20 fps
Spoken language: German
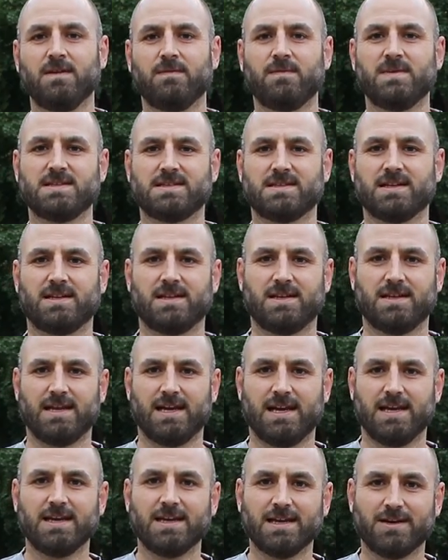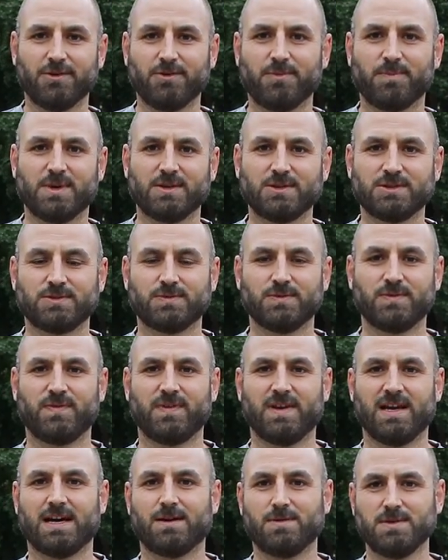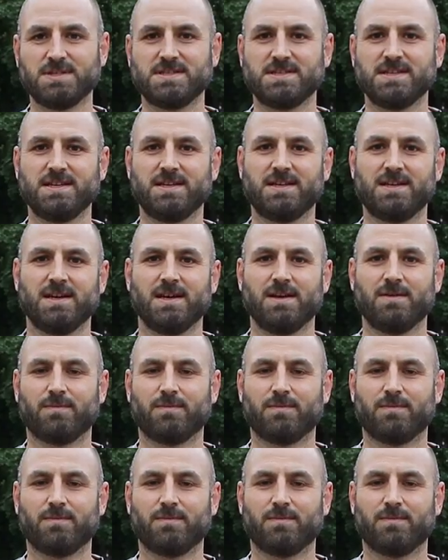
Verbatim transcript: wie es dann in der Endausbaustufe aussieht,